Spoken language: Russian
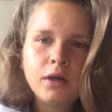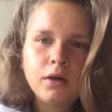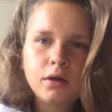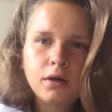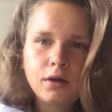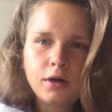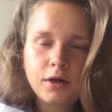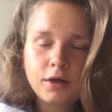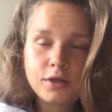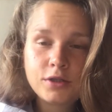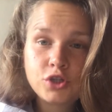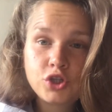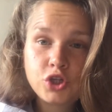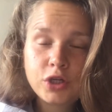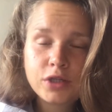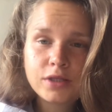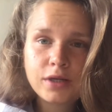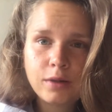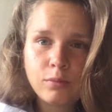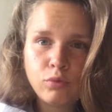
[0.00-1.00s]
А,
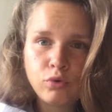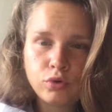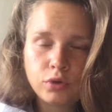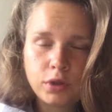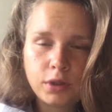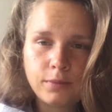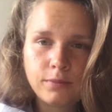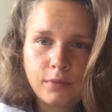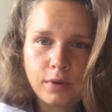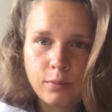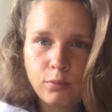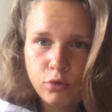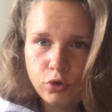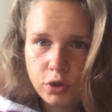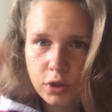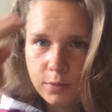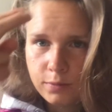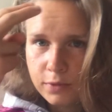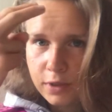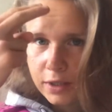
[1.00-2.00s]
сейчас работаем.
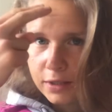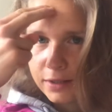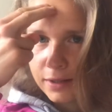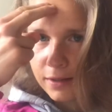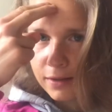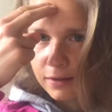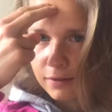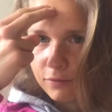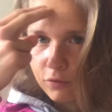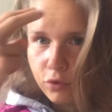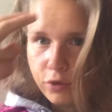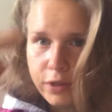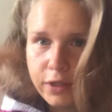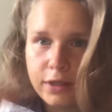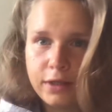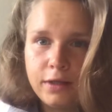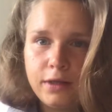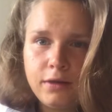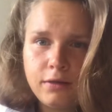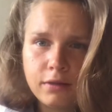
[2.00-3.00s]
Работаем над головой
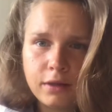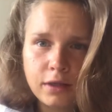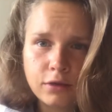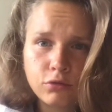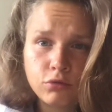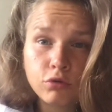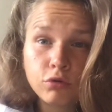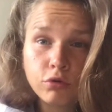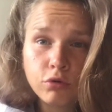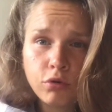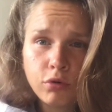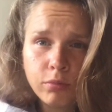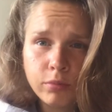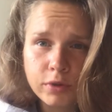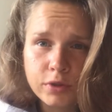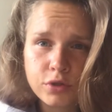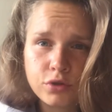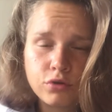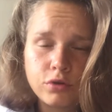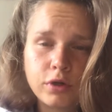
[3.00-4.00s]
и над той
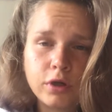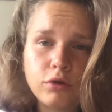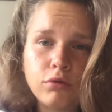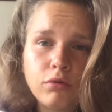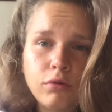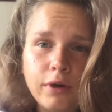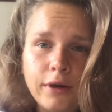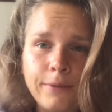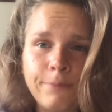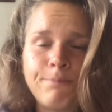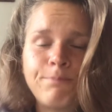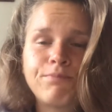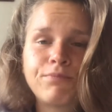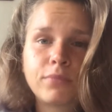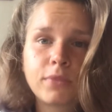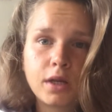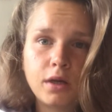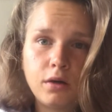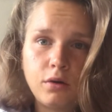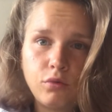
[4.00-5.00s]
областью, которая
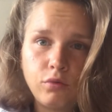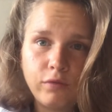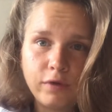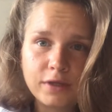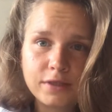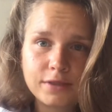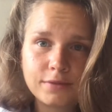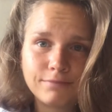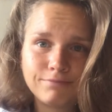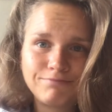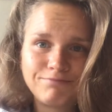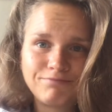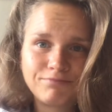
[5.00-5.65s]
у вас,